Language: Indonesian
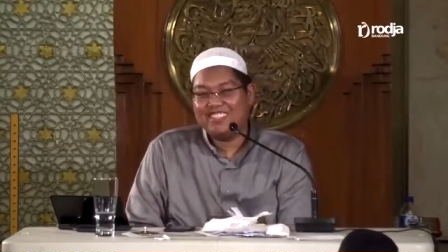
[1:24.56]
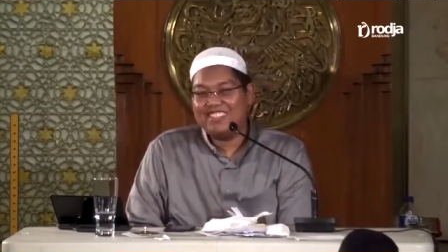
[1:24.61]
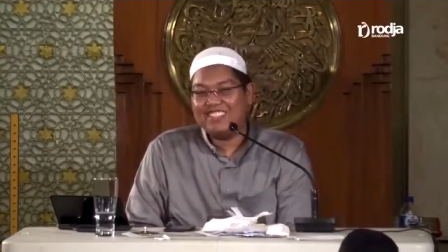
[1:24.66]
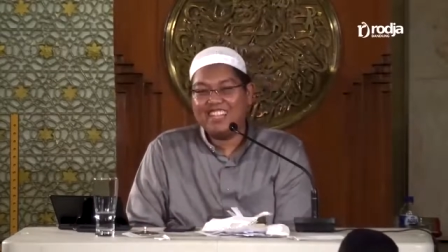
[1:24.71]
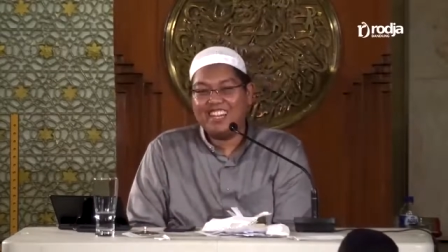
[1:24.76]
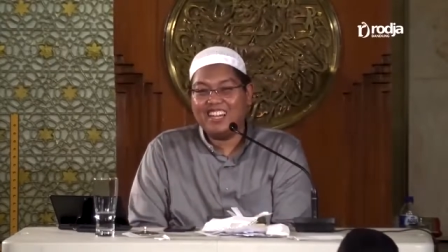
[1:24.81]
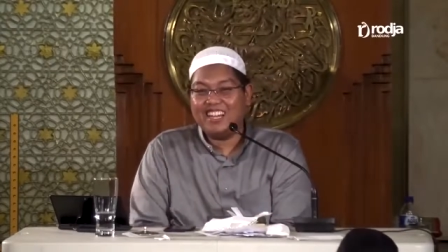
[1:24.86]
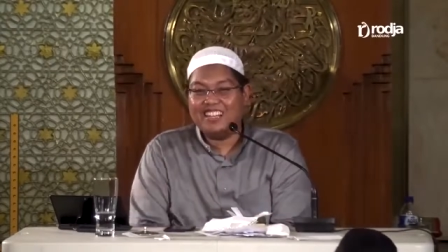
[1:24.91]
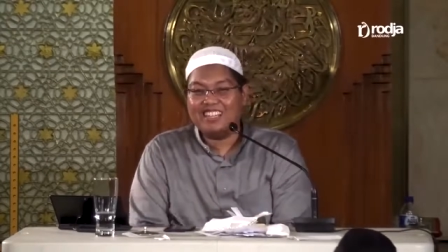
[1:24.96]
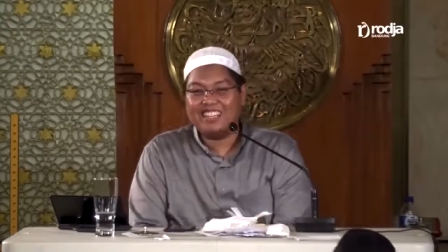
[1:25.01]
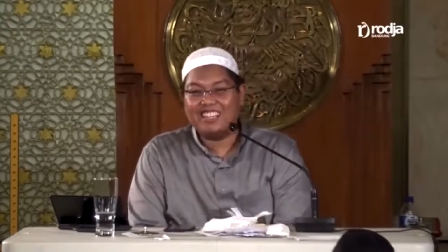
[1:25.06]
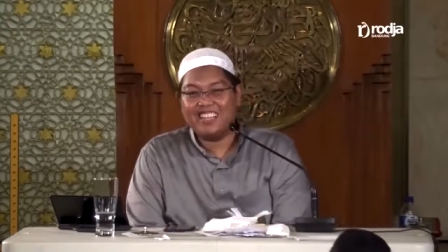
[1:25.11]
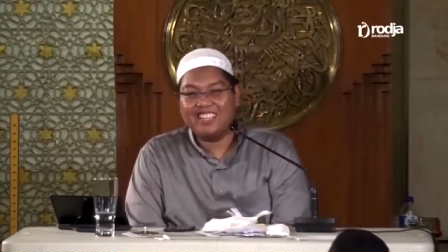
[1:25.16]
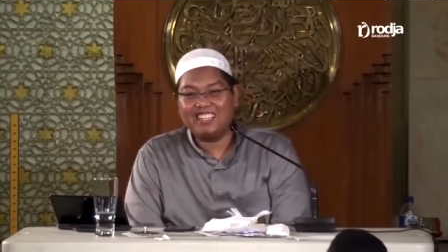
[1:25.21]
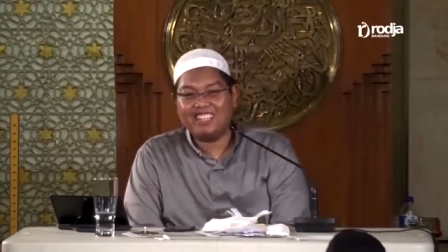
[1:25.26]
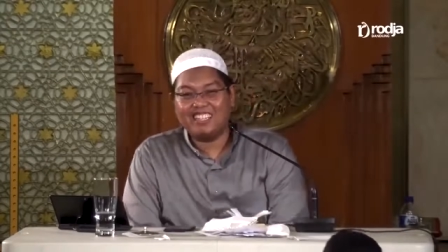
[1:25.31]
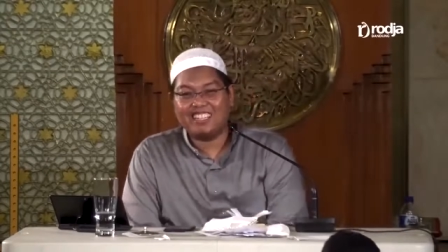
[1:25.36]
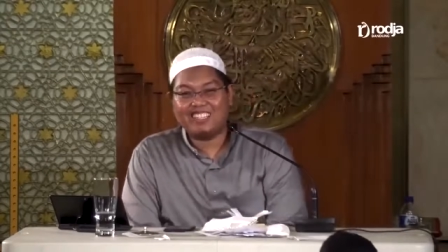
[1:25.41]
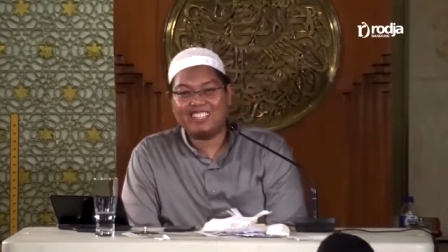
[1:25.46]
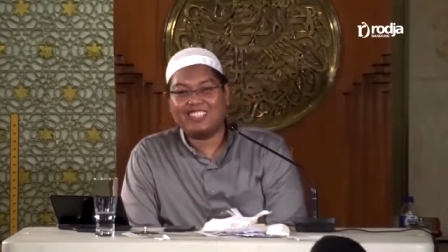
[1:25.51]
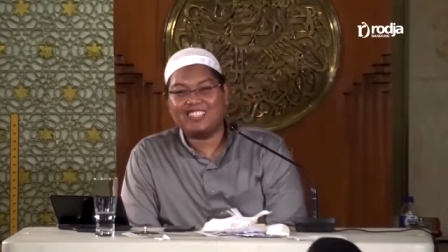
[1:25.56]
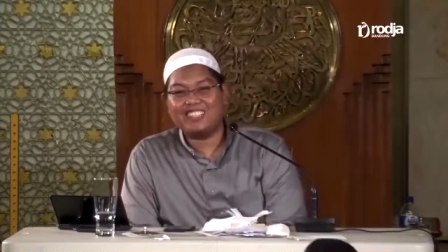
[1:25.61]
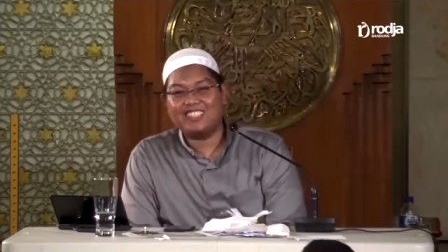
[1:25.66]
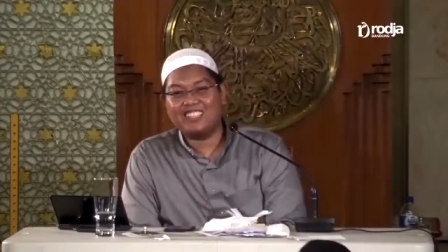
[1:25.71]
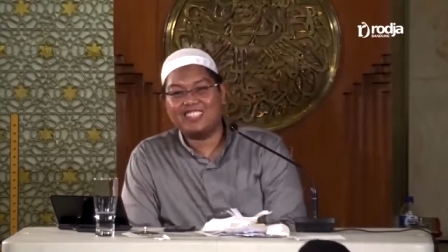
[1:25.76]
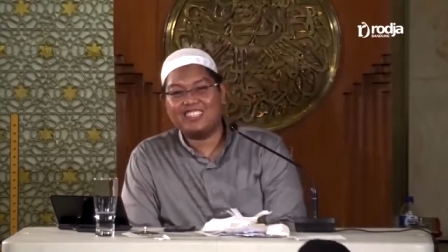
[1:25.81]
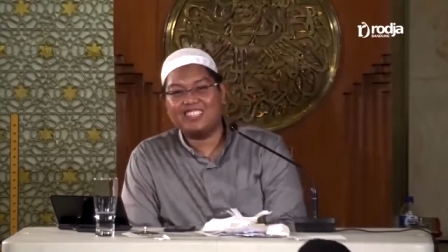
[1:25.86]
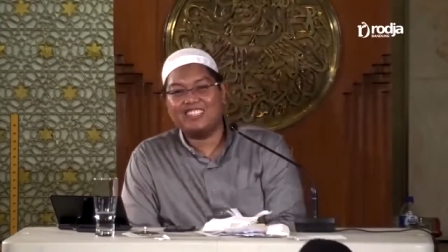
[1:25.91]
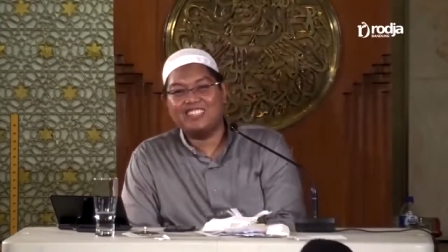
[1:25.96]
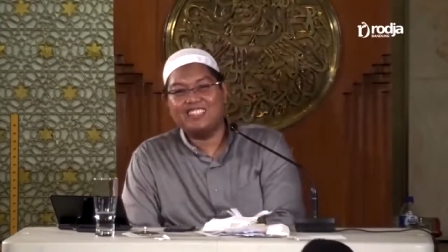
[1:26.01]
Tapi enggak, enggak ada.
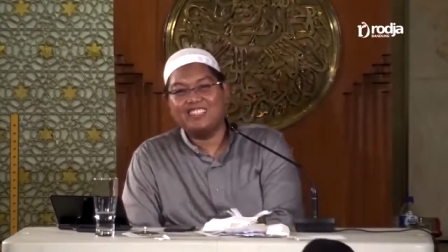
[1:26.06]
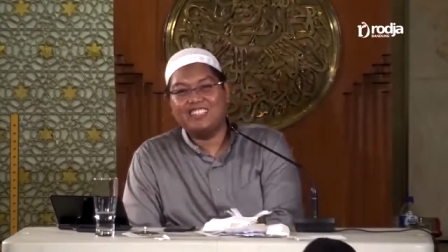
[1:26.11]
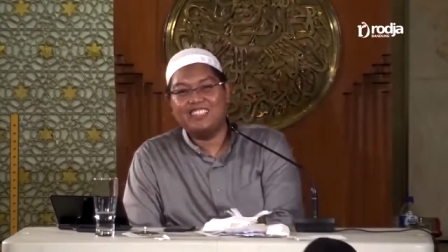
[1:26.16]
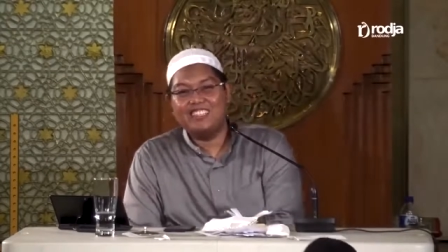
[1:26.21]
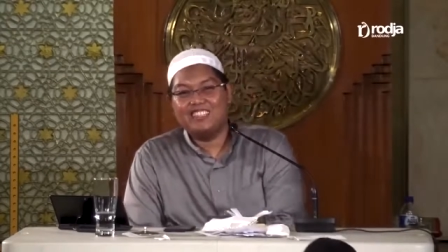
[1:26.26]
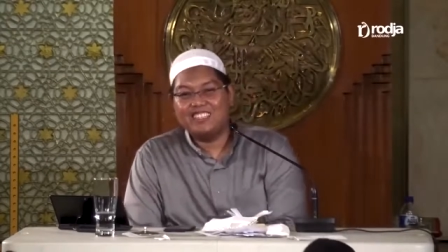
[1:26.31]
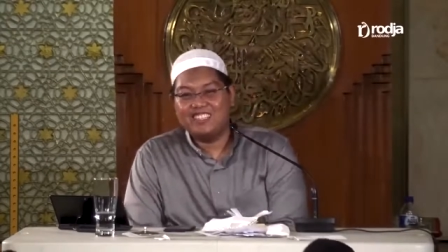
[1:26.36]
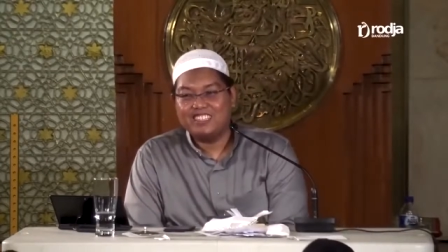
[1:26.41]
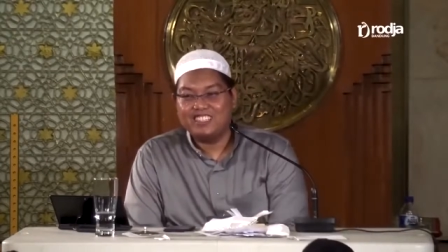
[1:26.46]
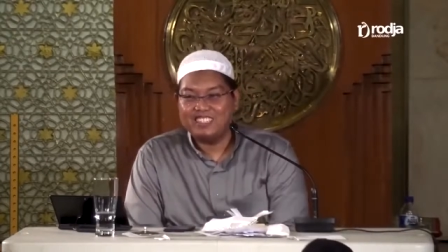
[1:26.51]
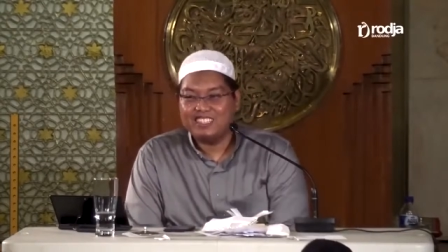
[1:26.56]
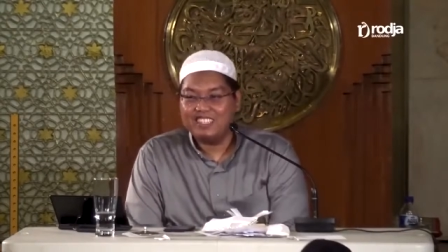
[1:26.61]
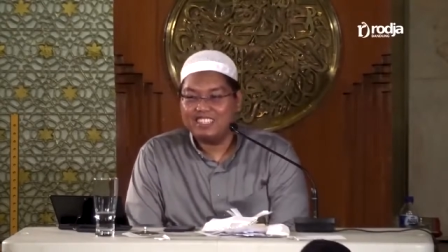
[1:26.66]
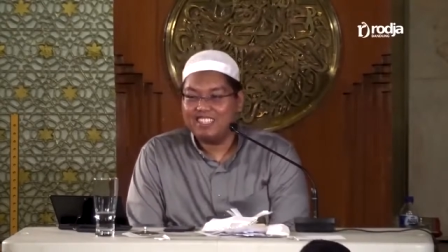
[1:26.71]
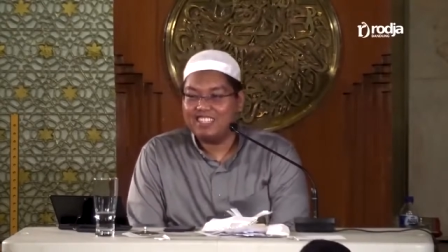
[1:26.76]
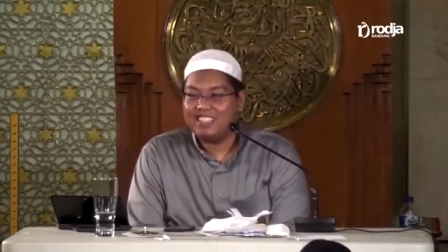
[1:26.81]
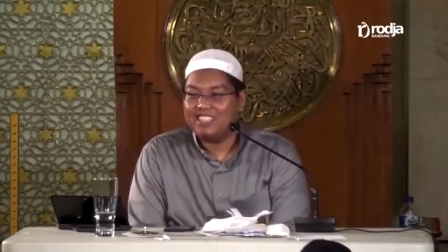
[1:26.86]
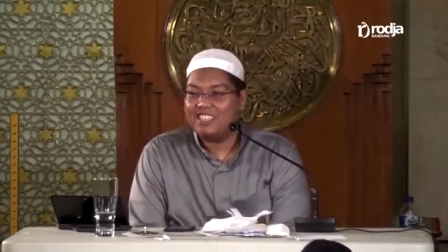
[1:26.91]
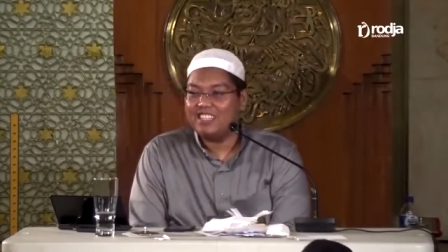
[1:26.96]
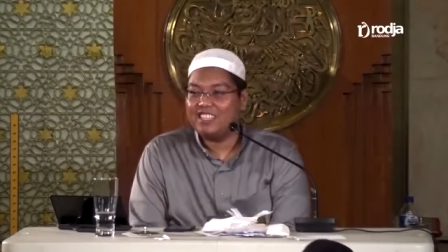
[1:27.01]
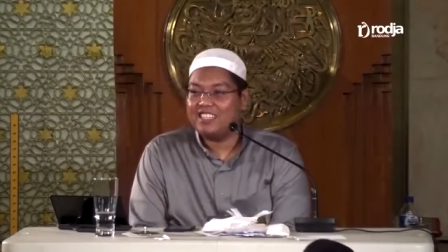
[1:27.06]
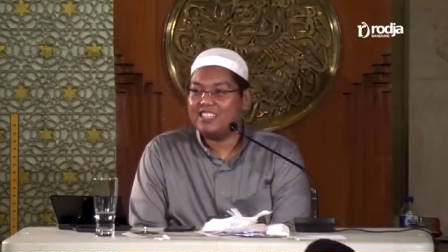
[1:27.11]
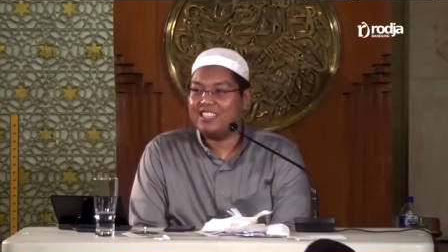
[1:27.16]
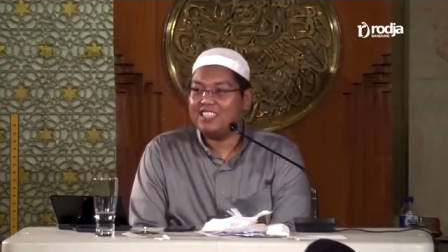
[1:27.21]
Jadi